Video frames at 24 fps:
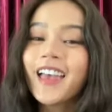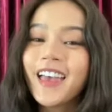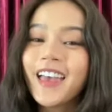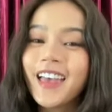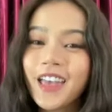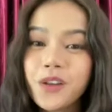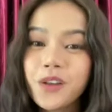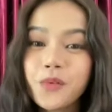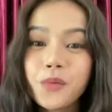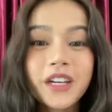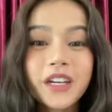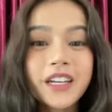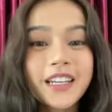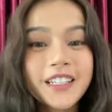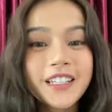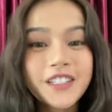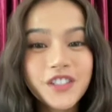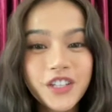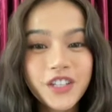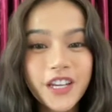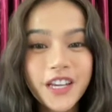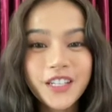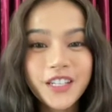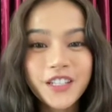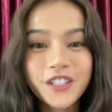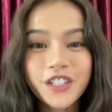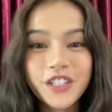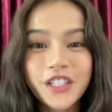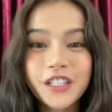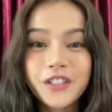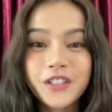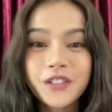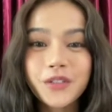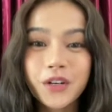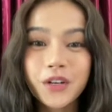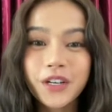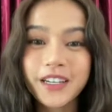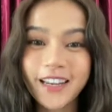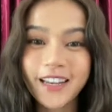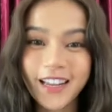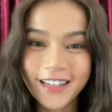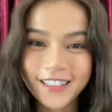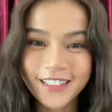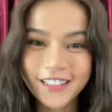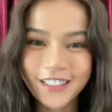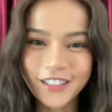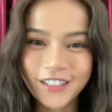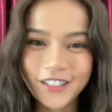And we're gonna change into our
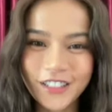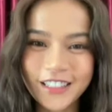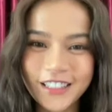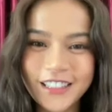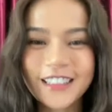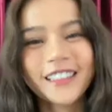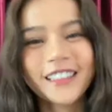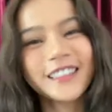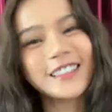next look.